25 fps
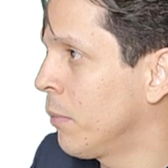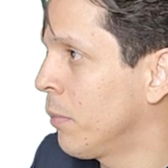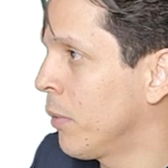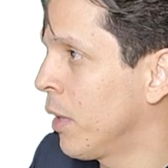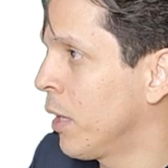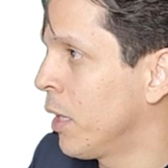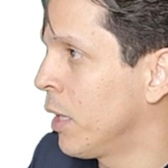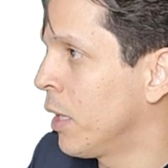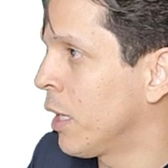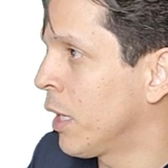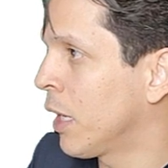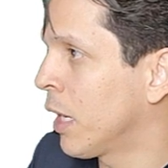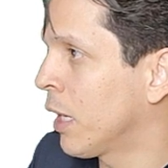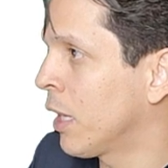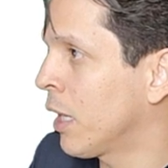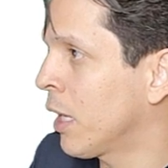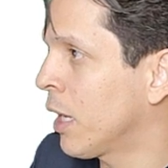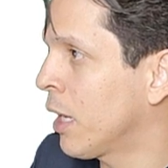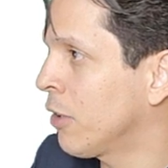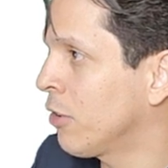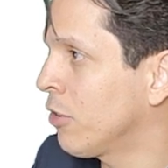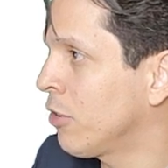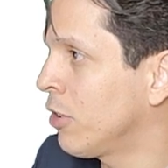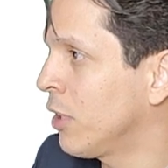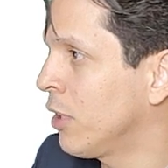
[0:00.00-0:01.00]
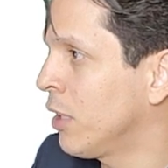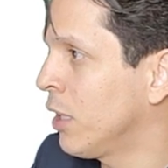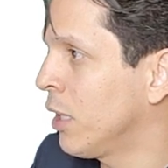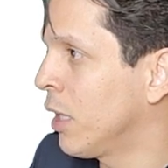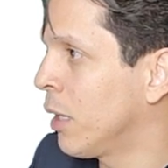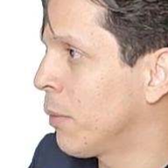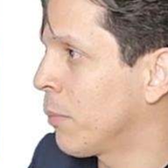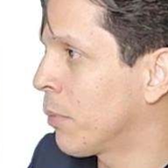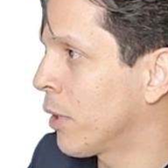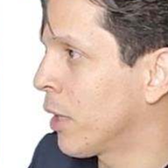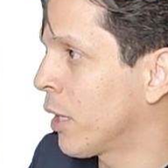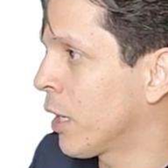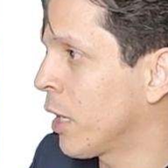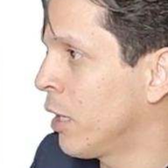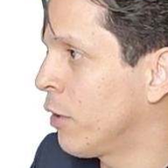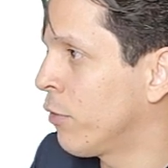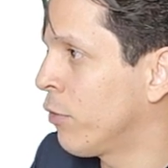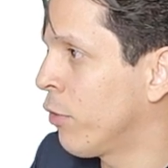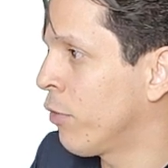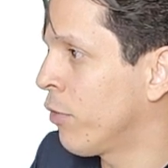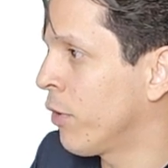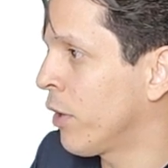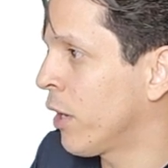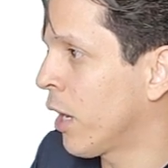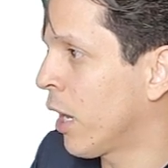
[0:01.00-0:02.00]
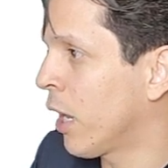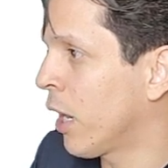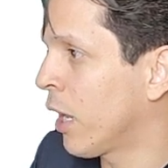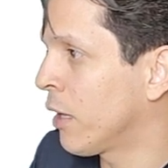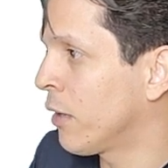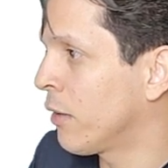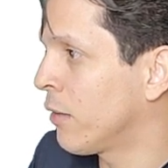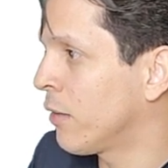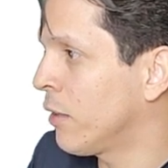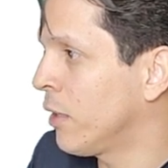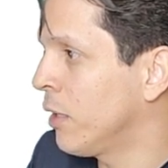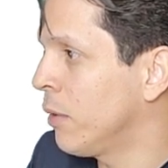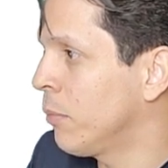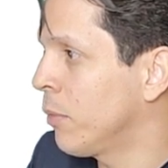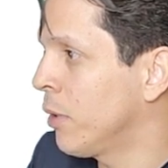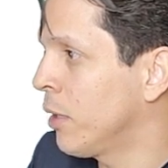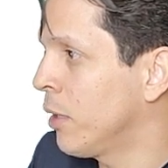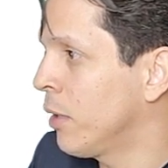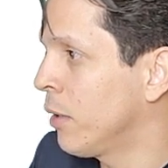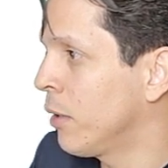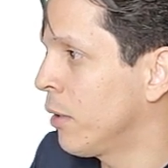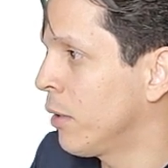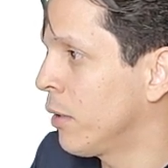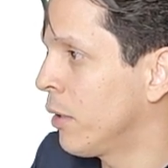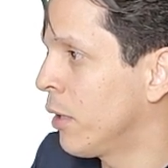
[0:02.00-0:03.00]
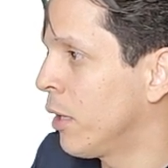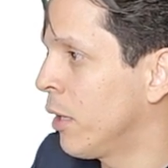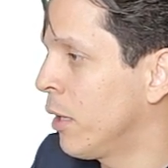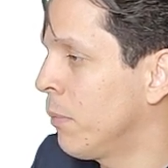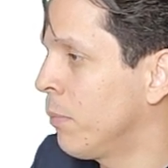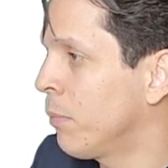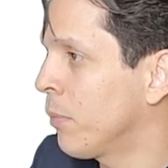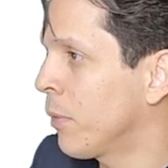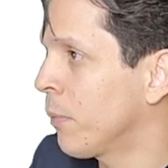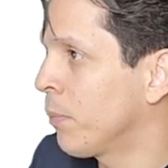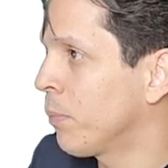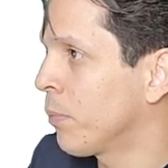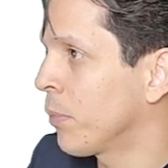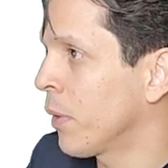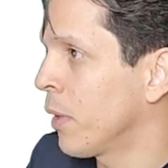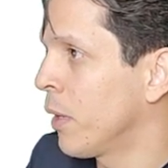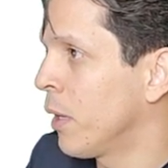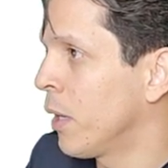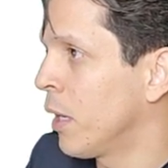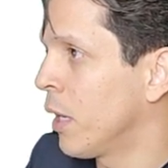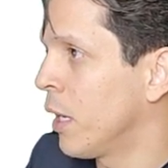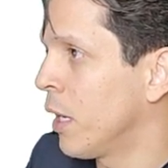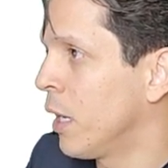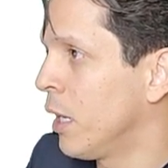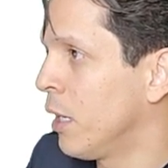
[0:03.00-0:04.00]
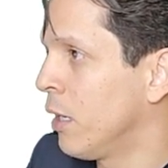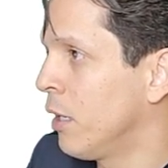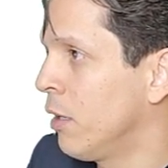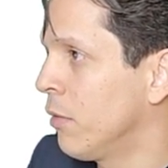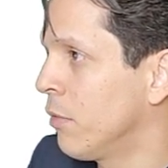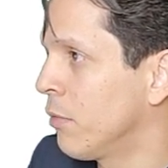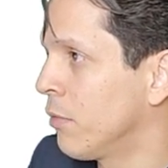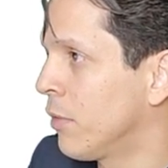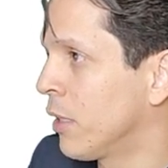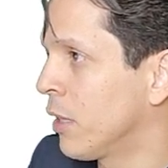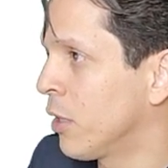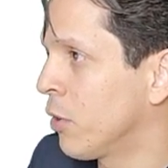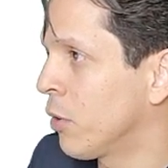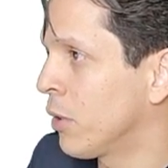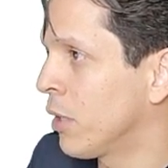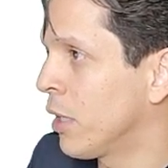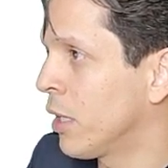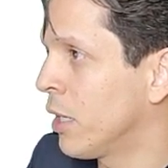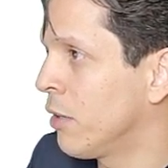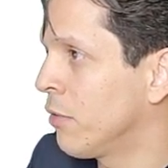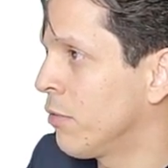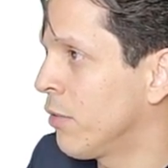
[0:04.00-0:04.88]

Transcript: né? Em cada caixinha de lâmpada que ele for ficar lá em cima, né? Ele vai ter uma